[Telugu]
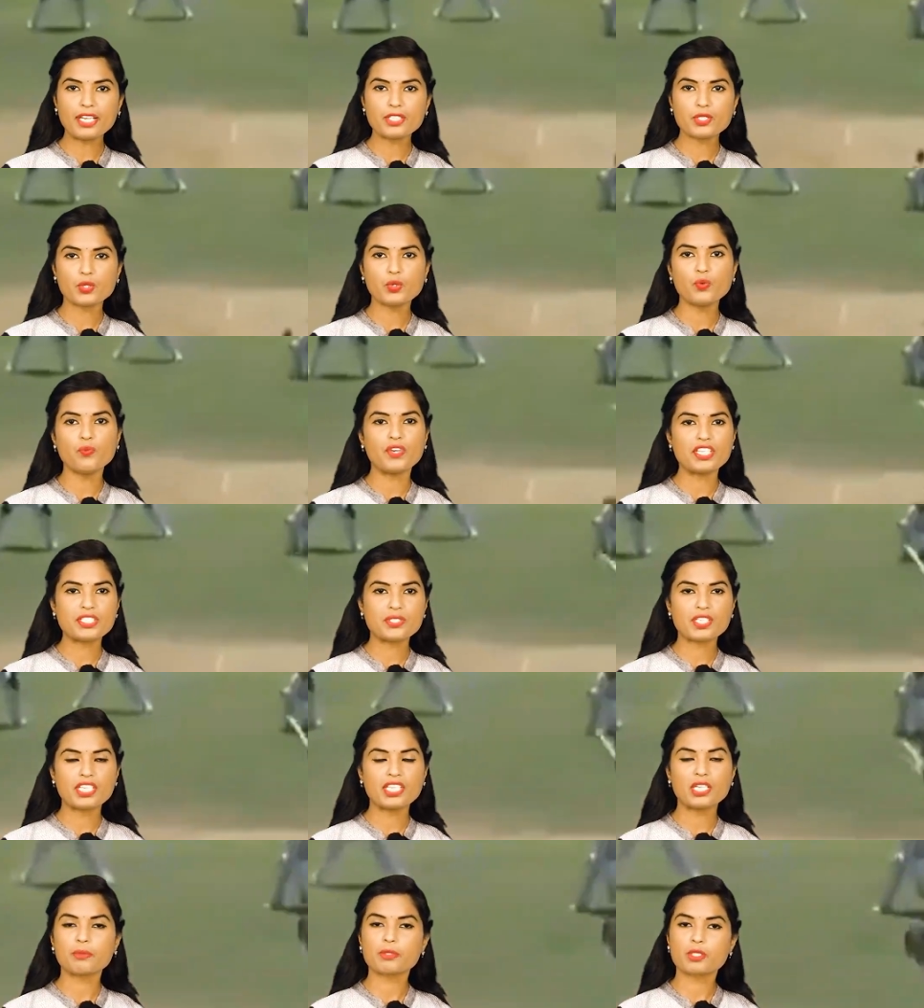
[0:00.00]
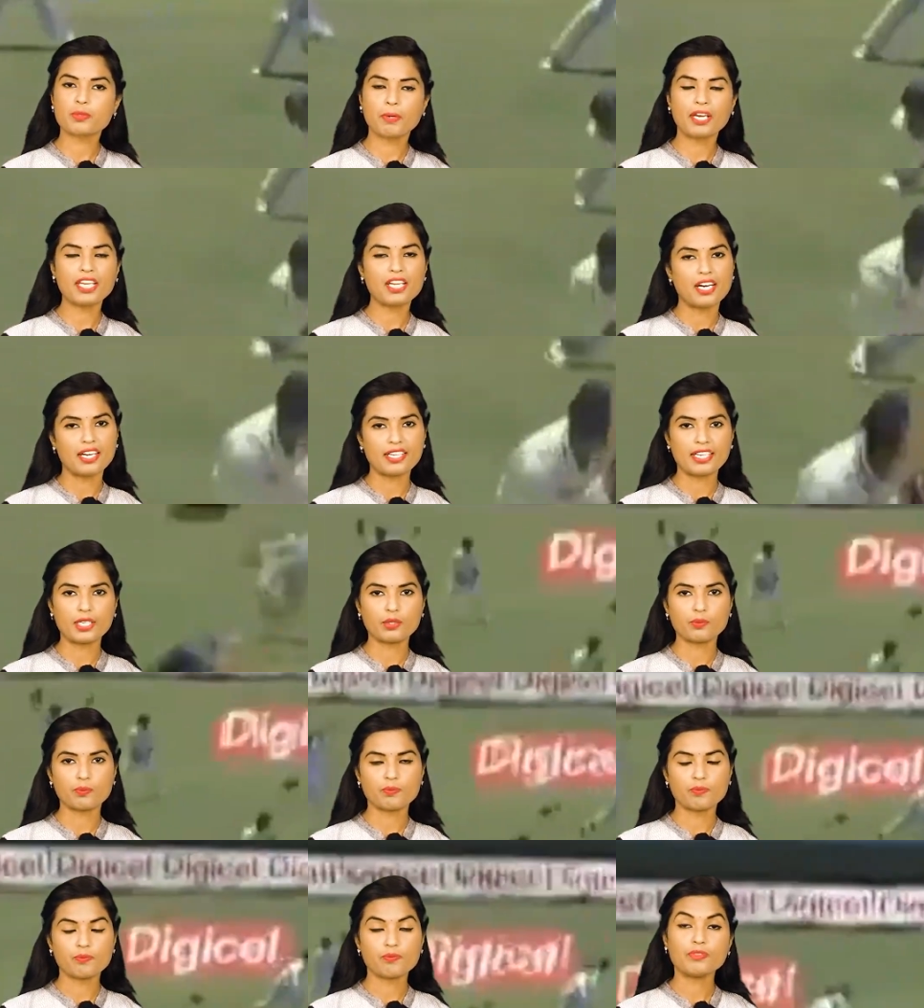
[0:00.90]
మ్యాచ్ను వెస్టిండీస్పై
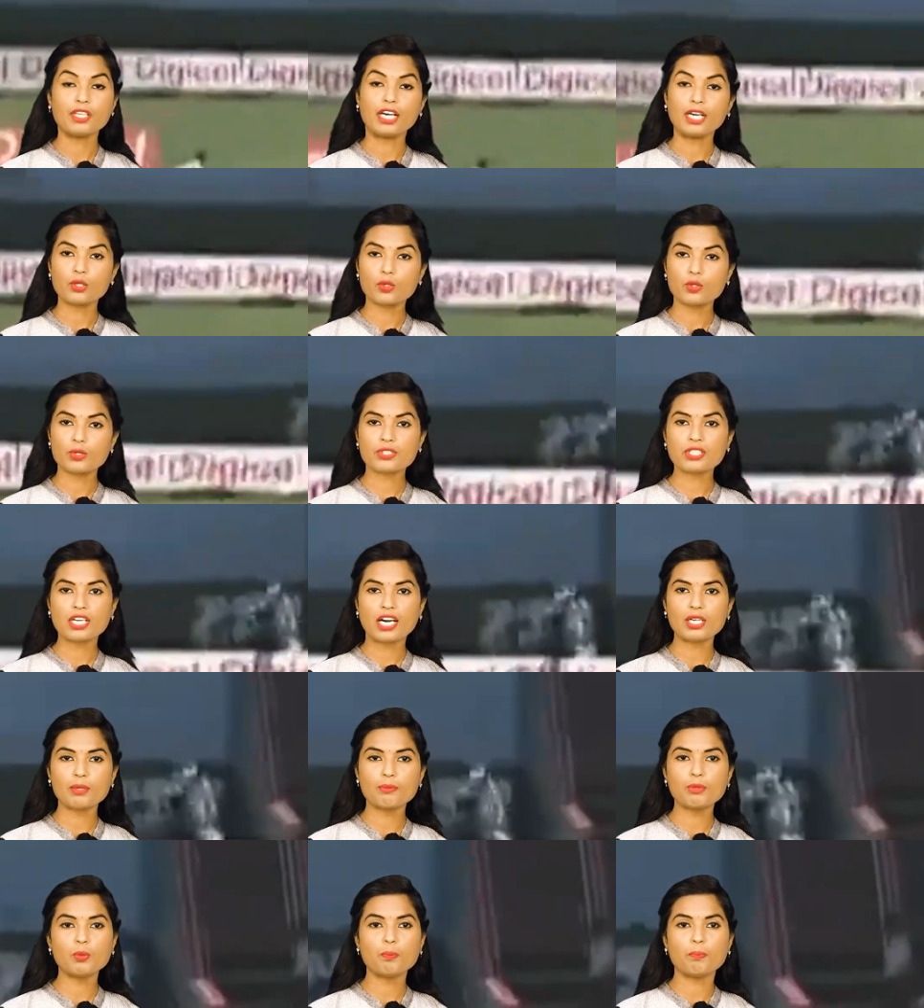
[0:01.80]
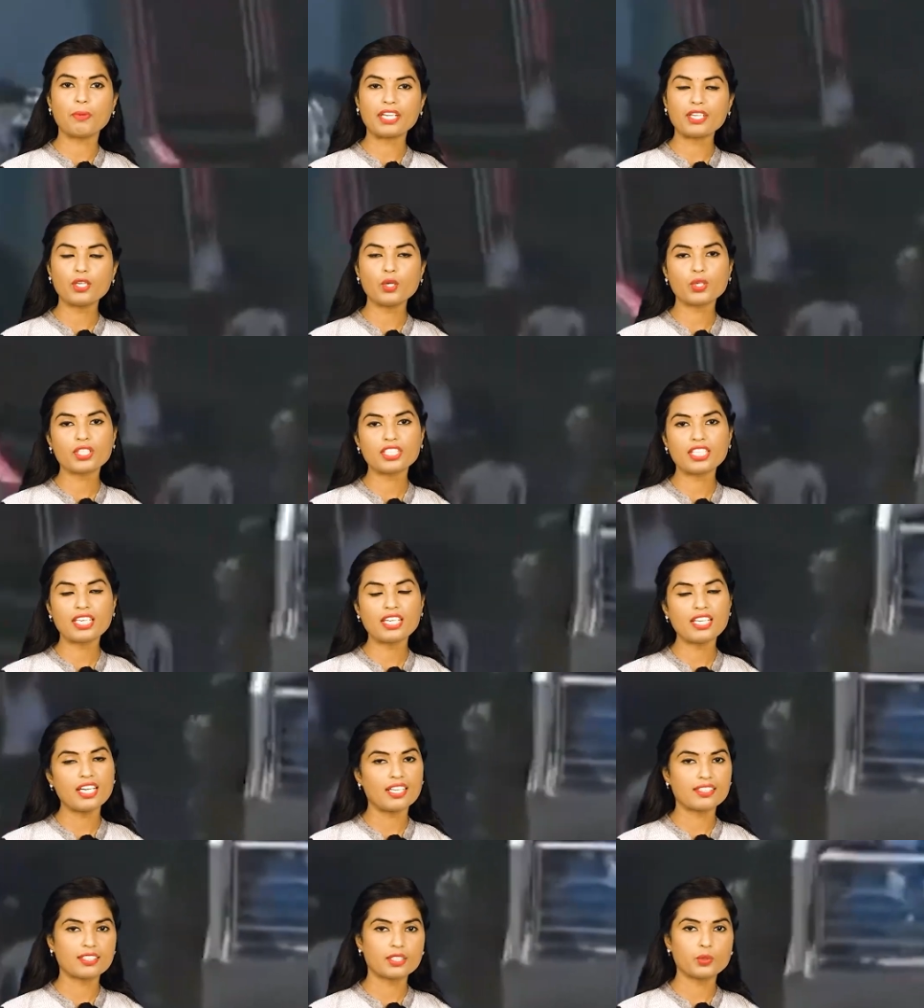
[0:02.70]
ఆడాడు నాలుగో స్థానంలో బరిలోకి
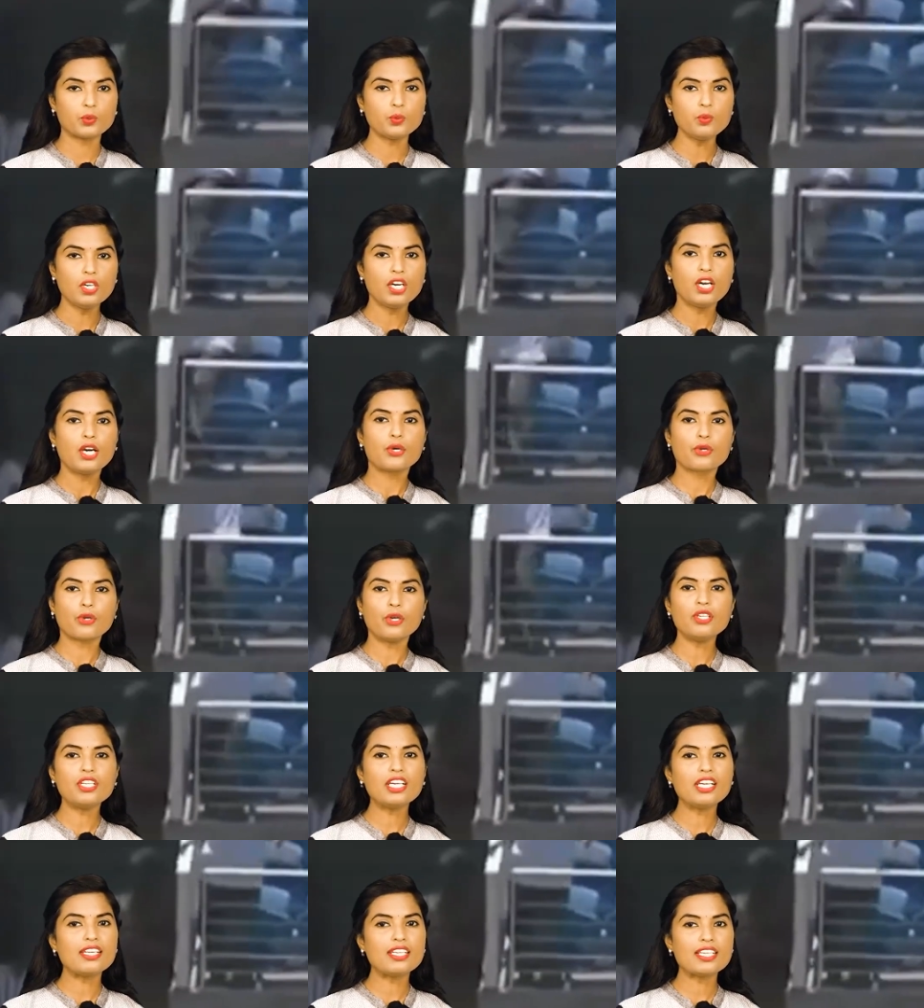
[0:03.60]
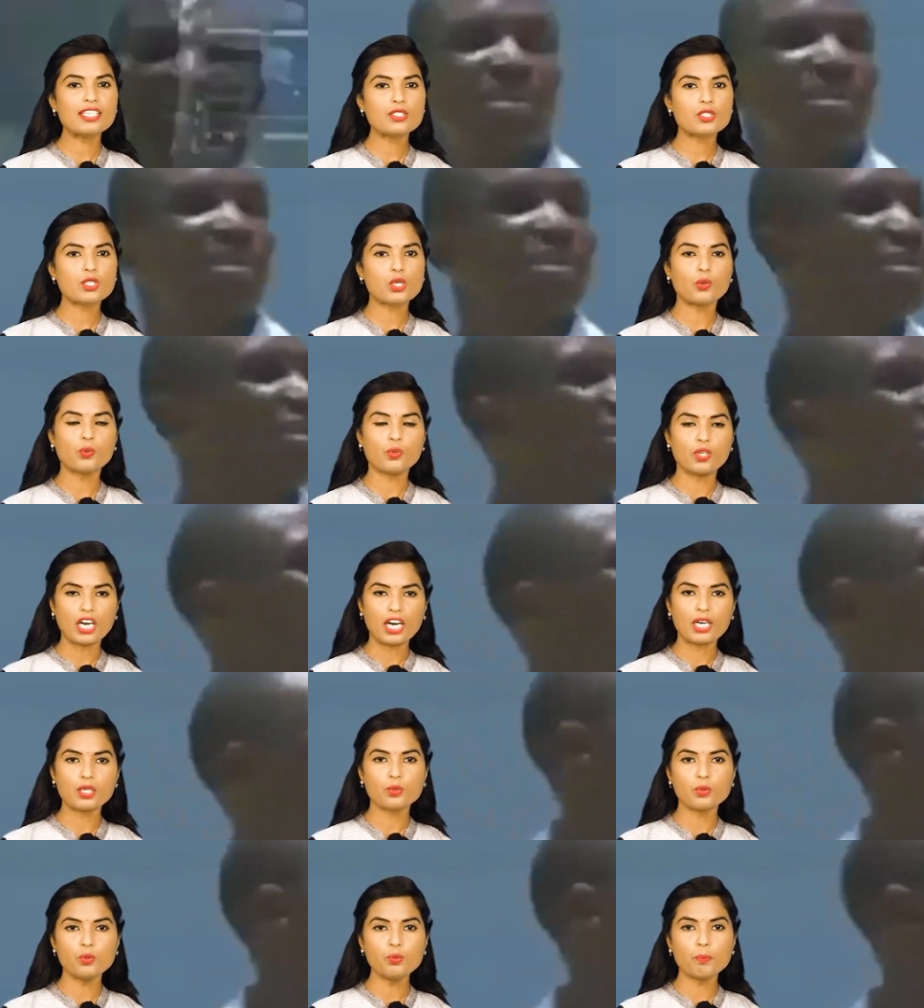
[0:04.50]
దిగిన అతడు రెండు ఇన్నింగ్స్లో
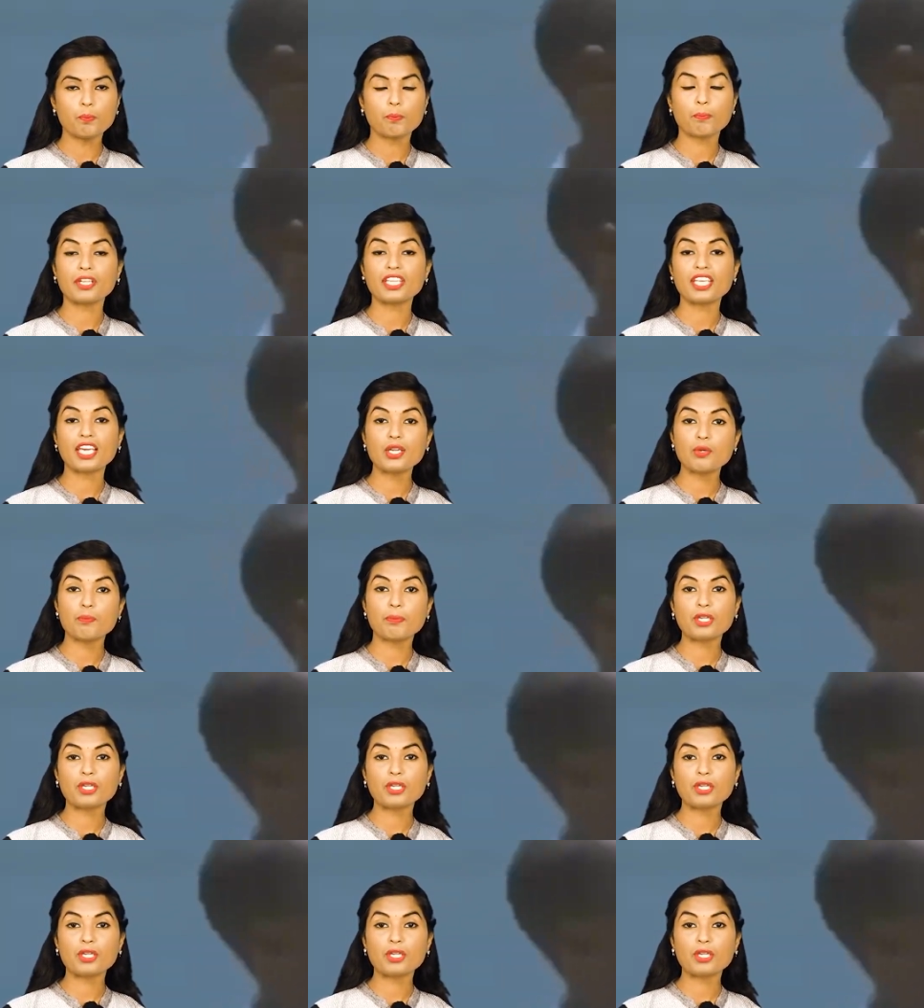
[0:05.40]
నాలుగు పదిహేను